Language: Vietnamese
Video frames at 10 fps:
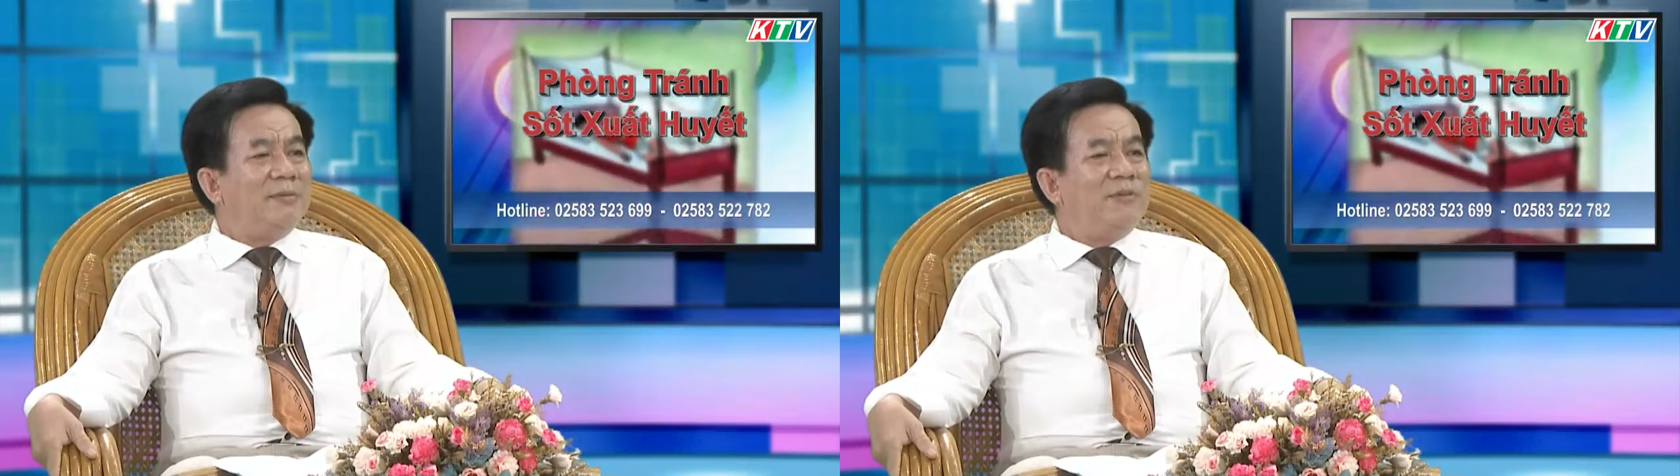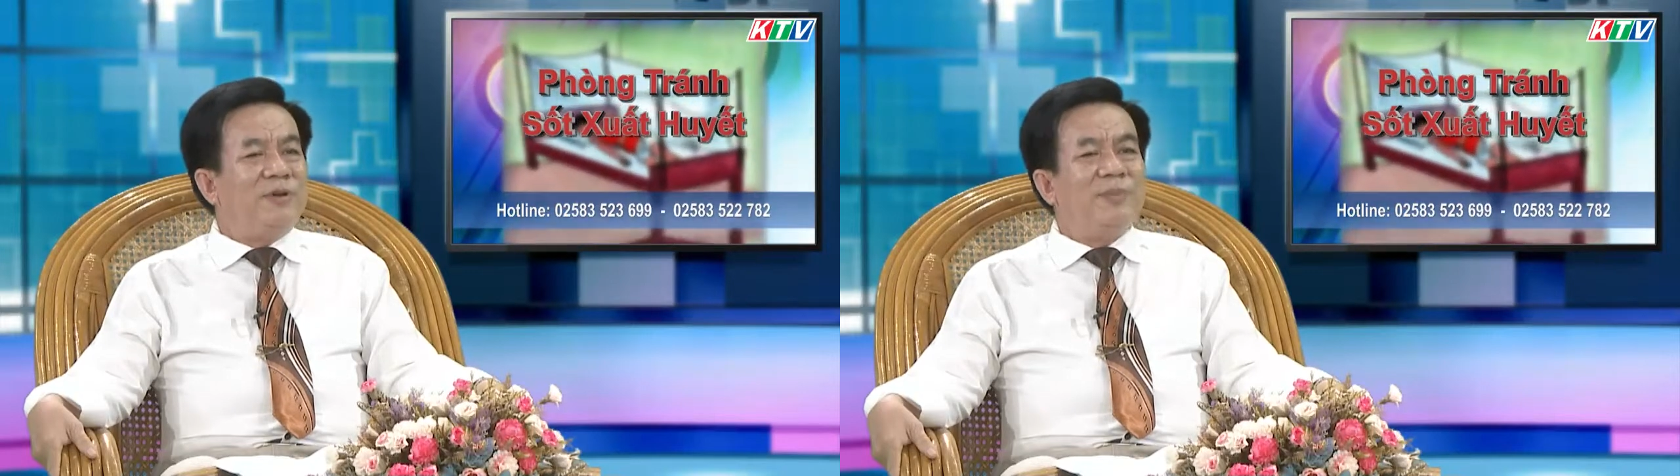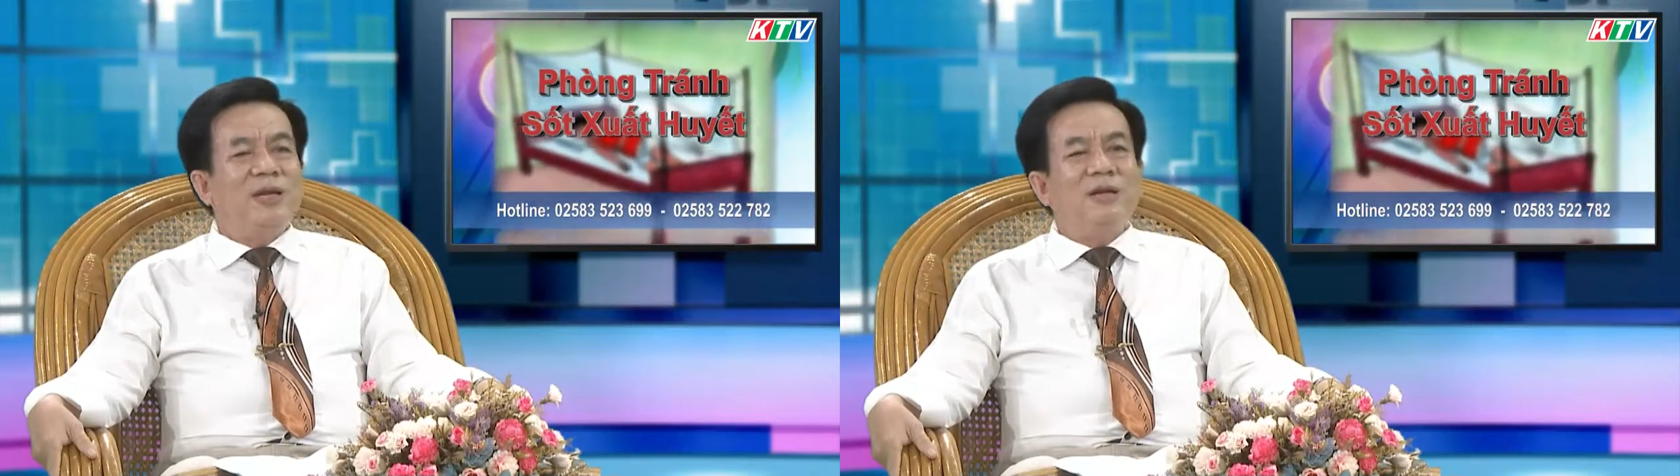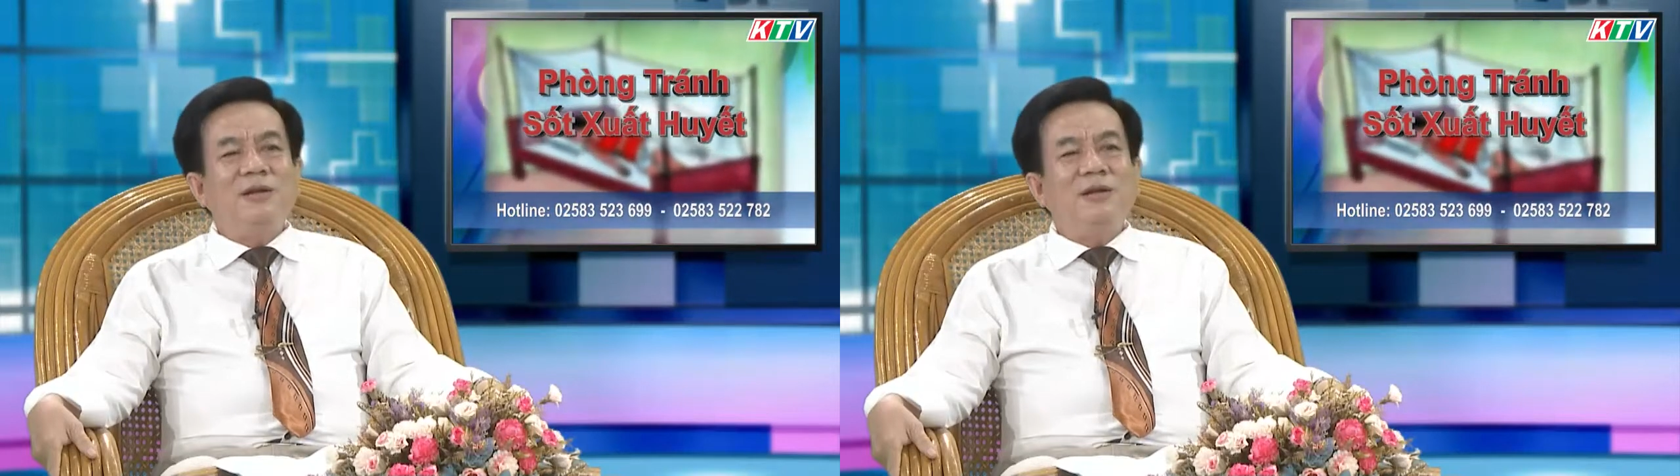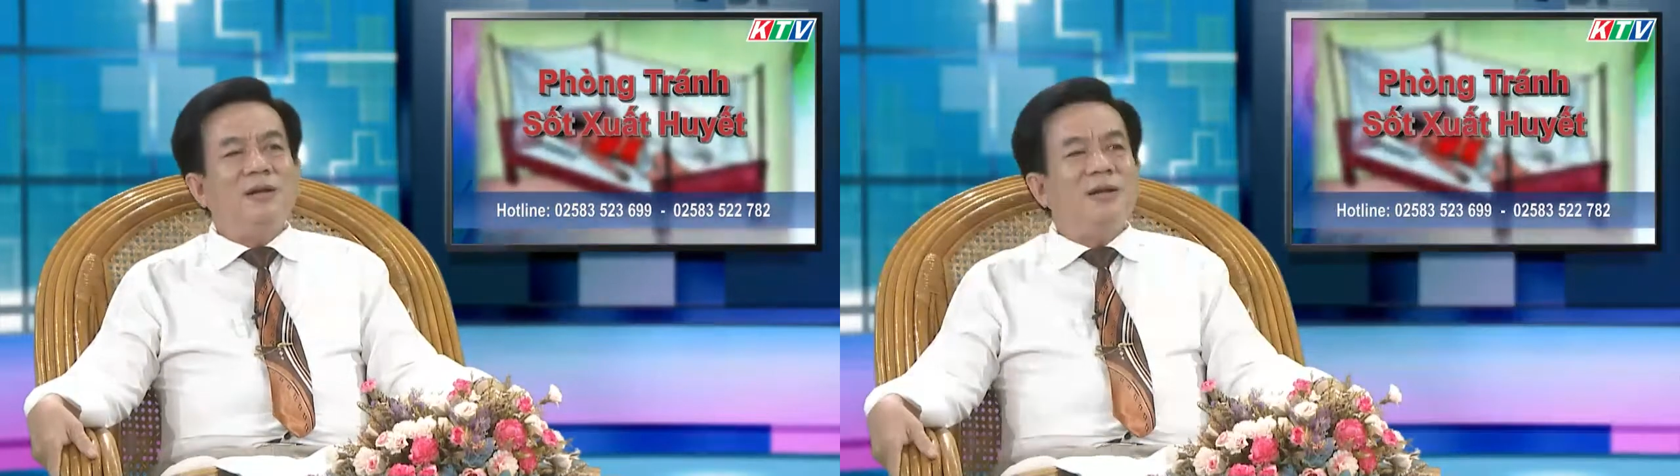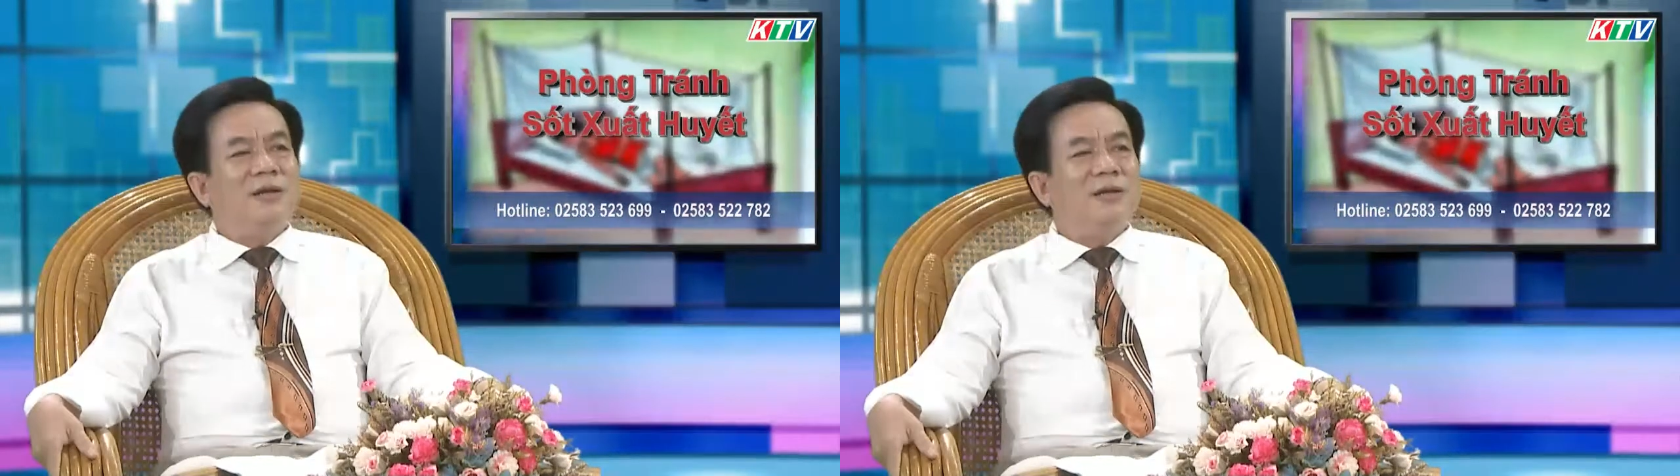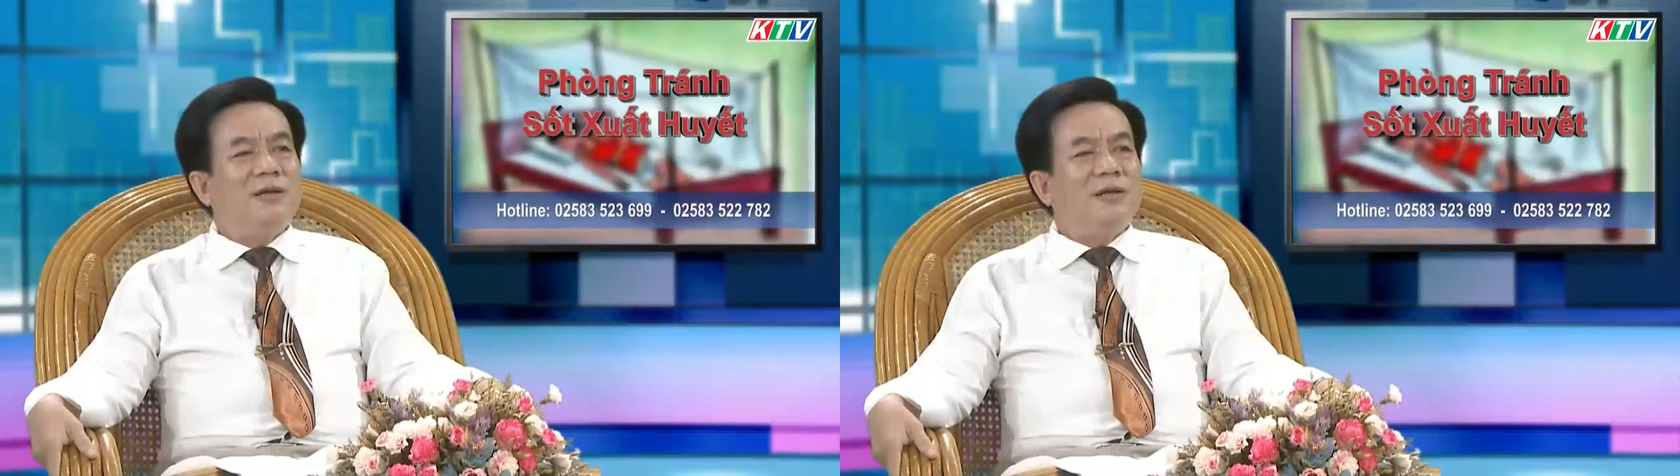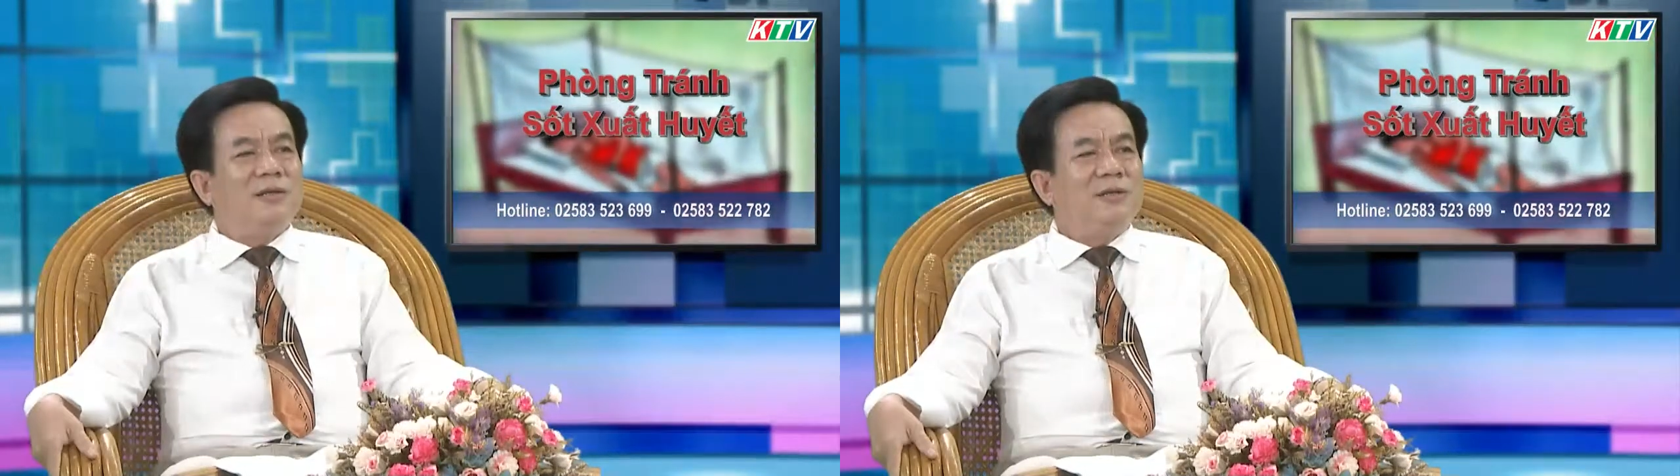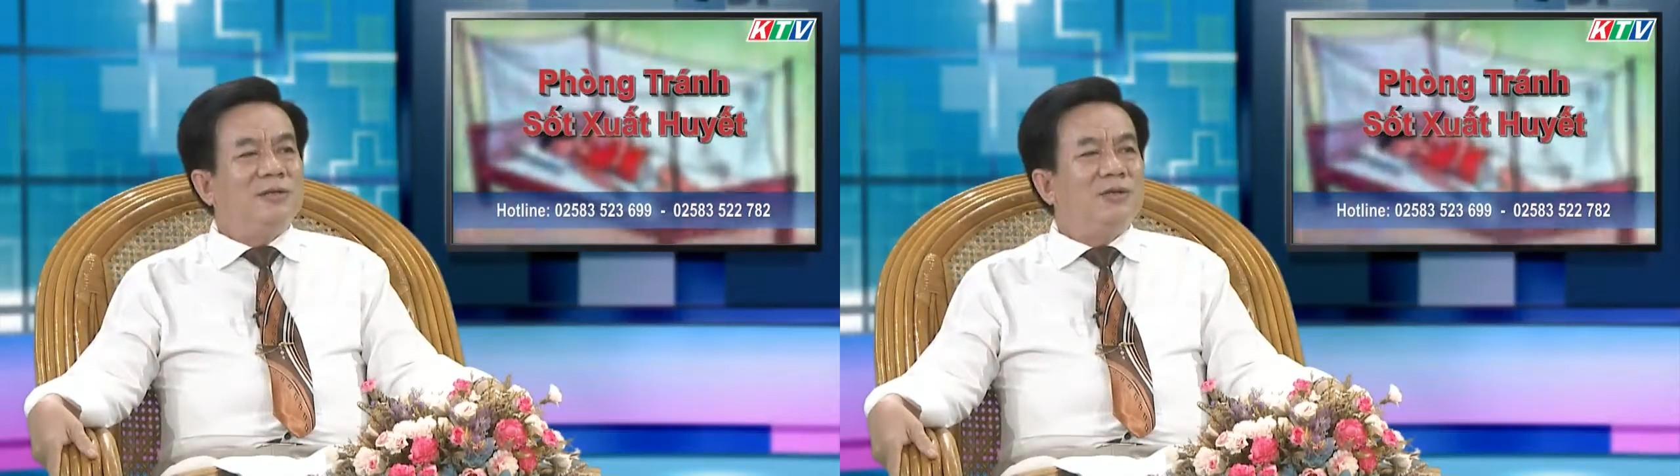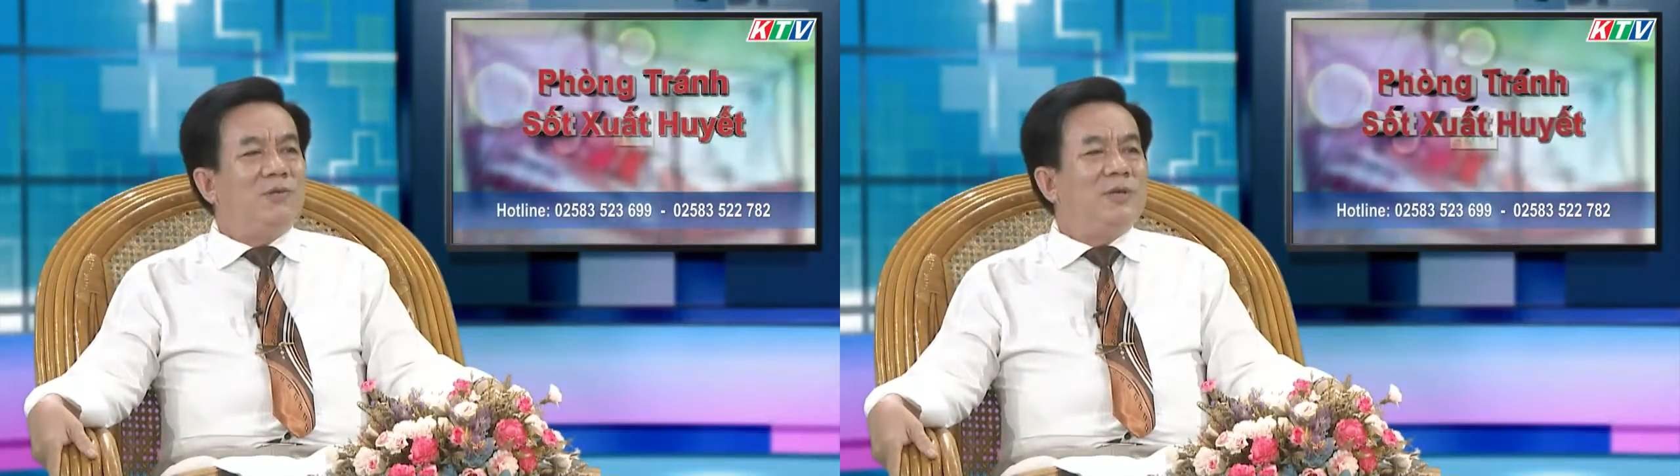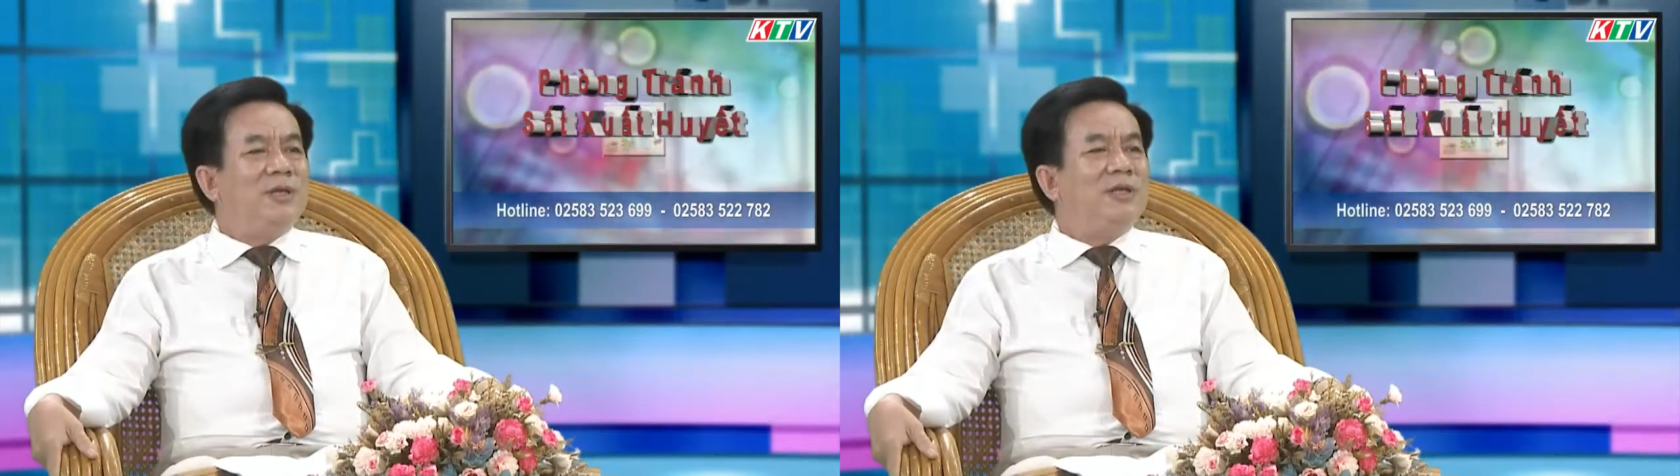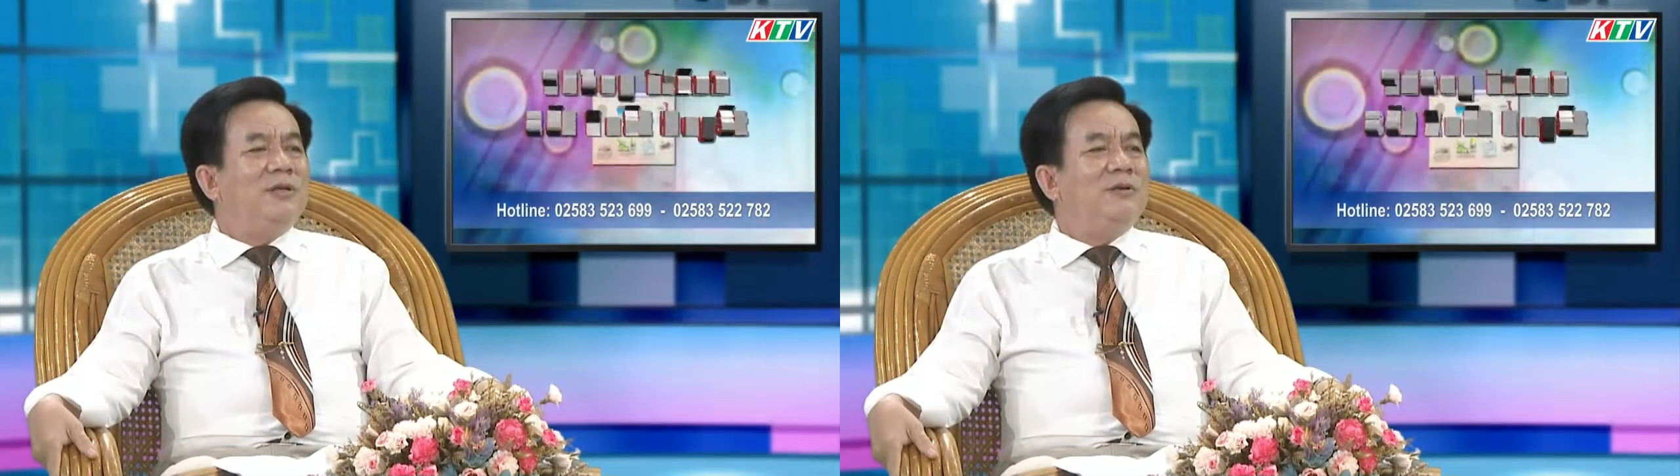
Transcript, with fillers: bởi vì bệnh nó rất là nhức sốt thì, thì